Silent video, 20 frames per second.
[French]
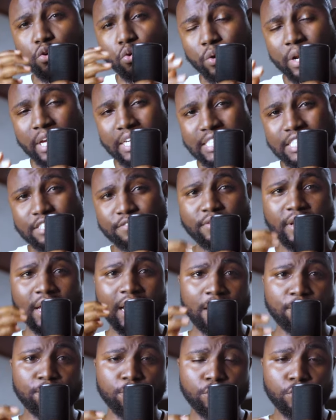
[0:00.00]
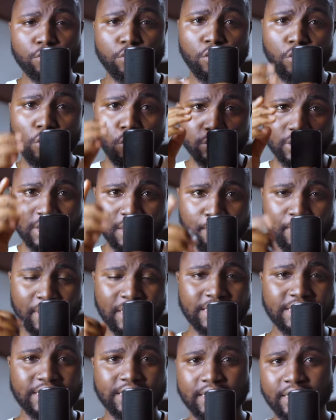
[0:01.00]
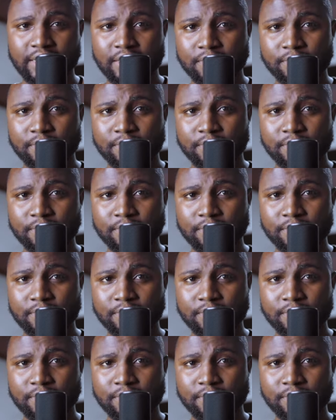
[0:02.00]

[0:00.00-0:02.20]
collective et aveugle contre les Palestiniens.